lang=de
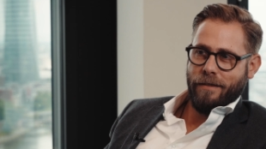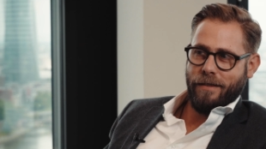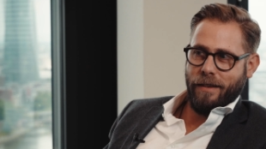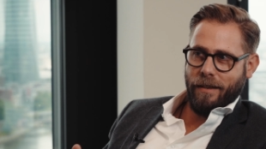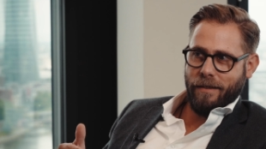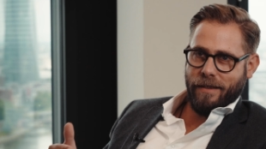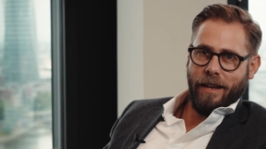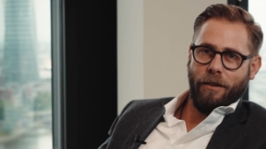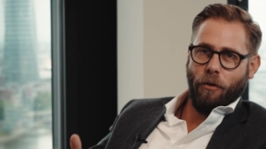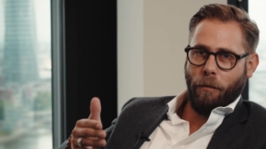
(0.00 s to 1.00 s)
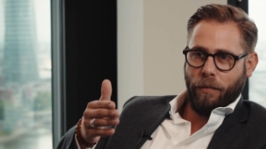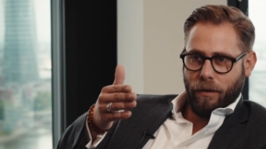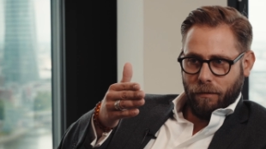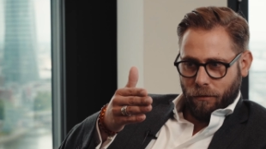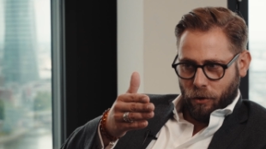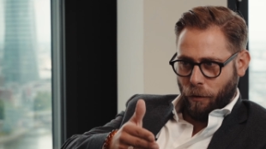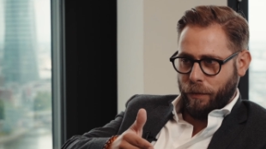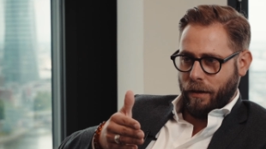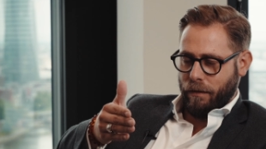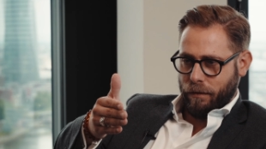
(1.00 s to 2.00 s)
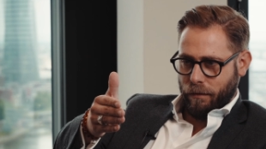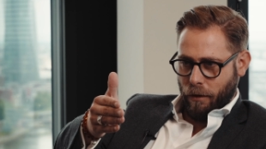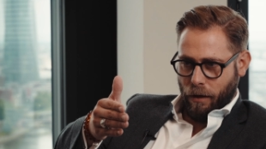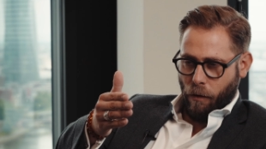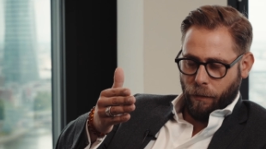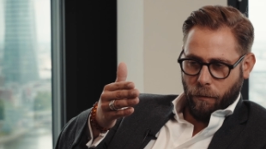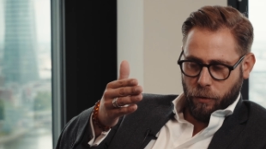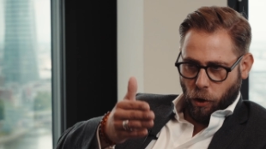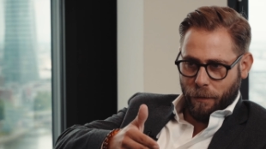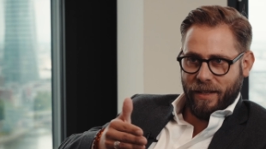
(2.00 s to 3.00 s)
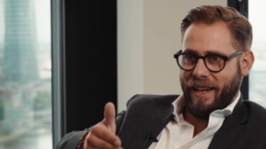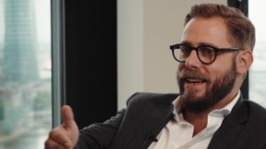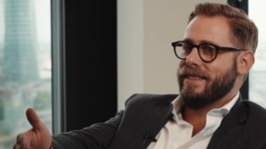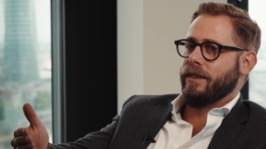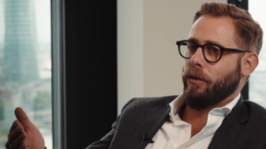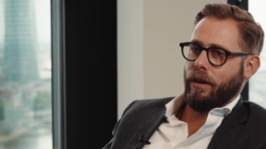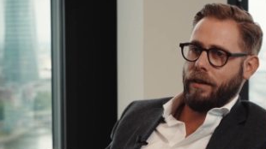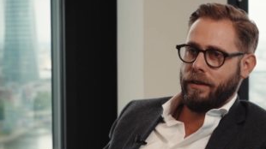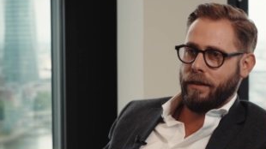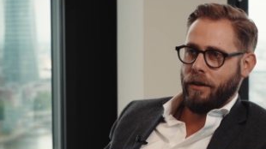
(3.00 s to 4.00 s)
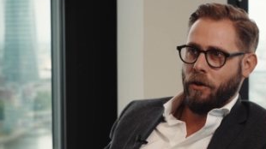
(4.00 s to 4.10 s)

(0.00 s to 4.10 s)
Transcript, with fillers: Sie sehen, ob, Shoppings, äh, ob, ob Shops leer sind oder nicht.